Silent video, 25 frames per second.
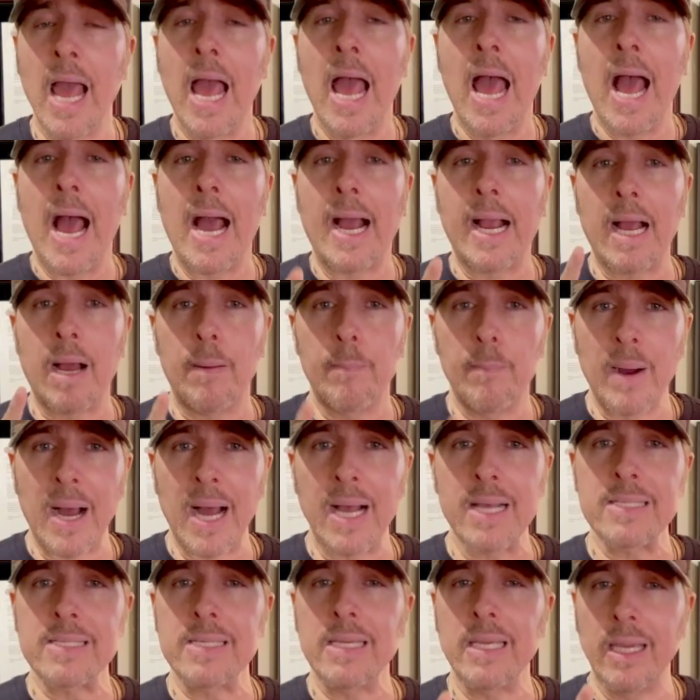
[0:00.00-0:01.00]

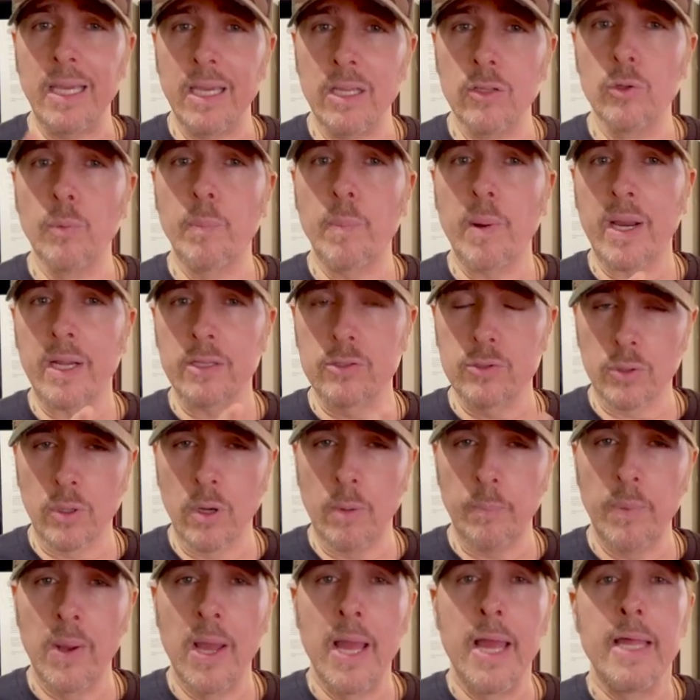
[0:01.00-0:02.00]
acabasse indo para
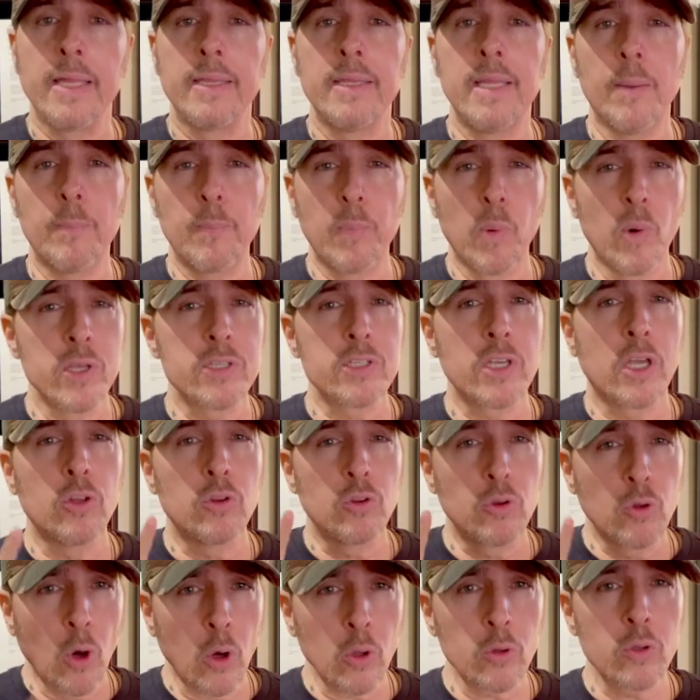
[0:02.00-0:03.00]
Trump depois que
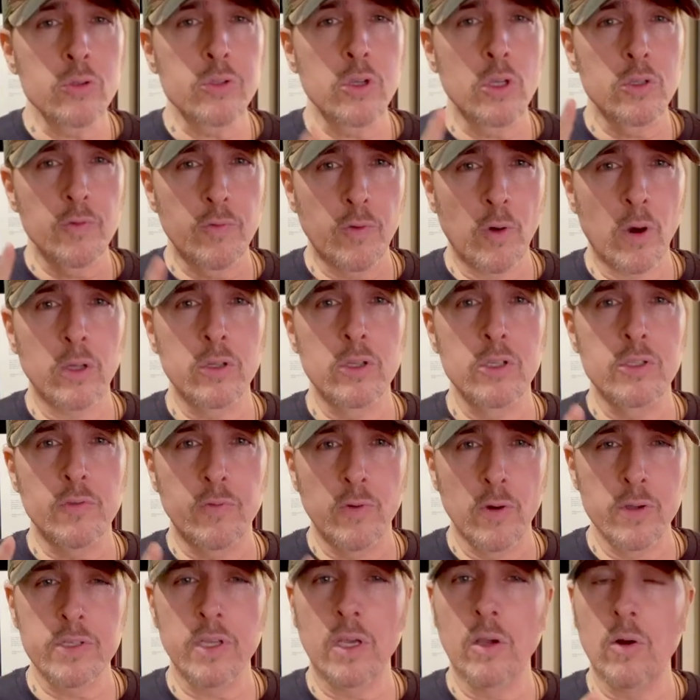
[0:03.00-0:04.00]
todos os votos
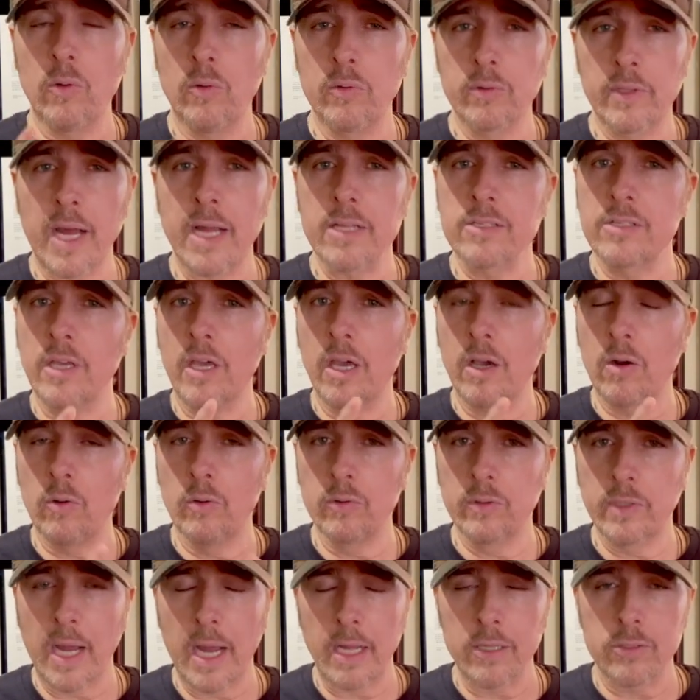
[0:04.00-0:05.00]
fossem contados e
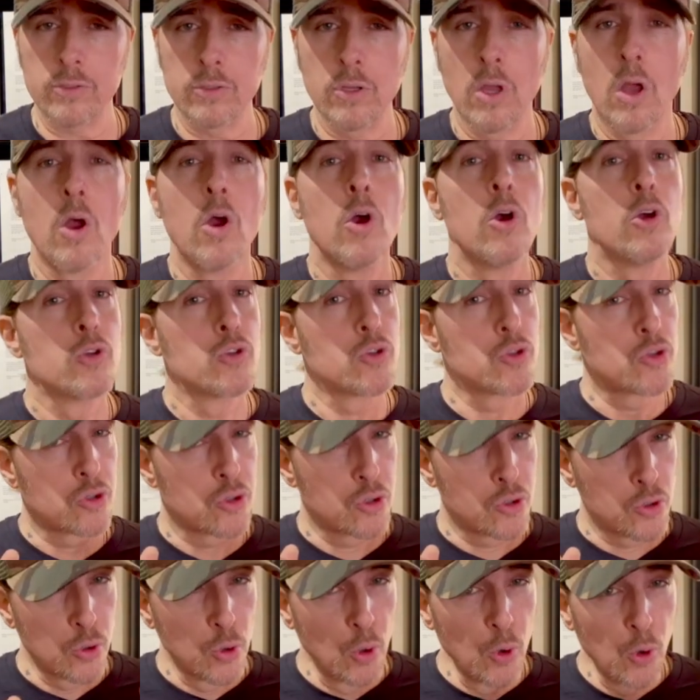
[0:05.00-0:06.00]
recontados
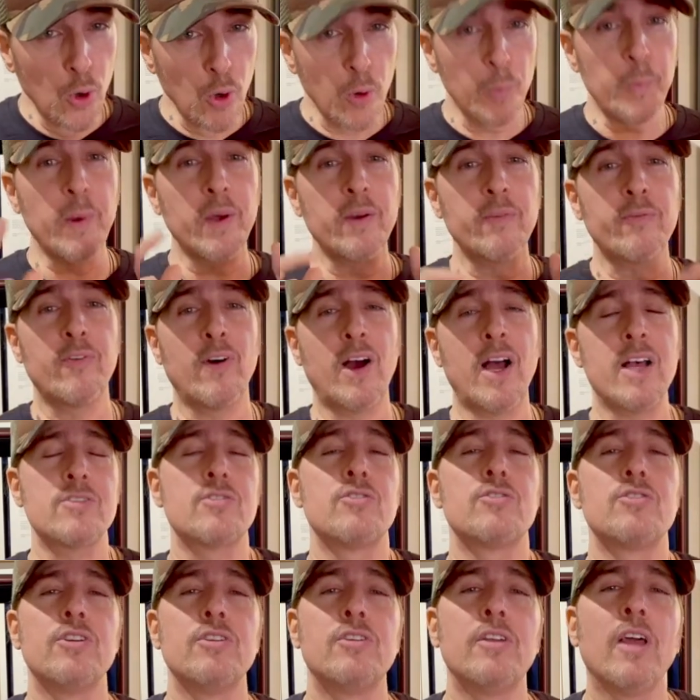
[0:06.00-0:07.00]
super fácil
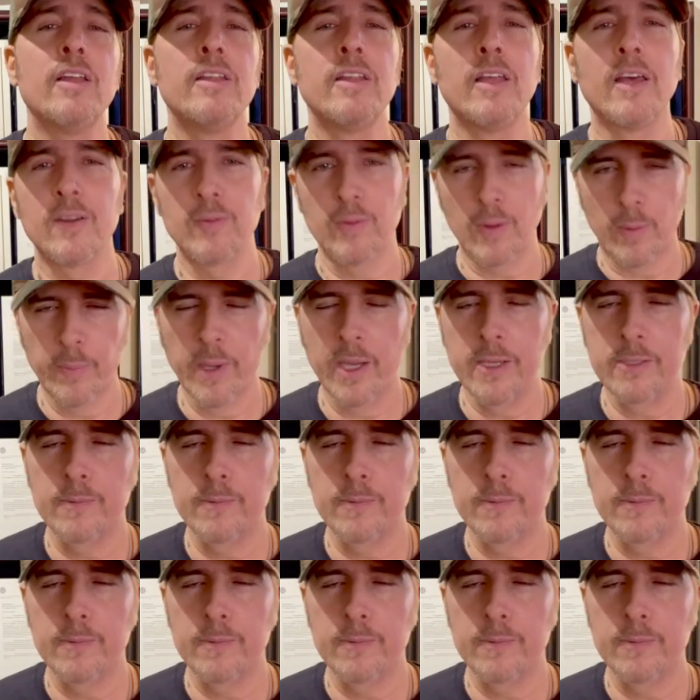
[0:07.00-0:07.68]
de entender, não é mesmo?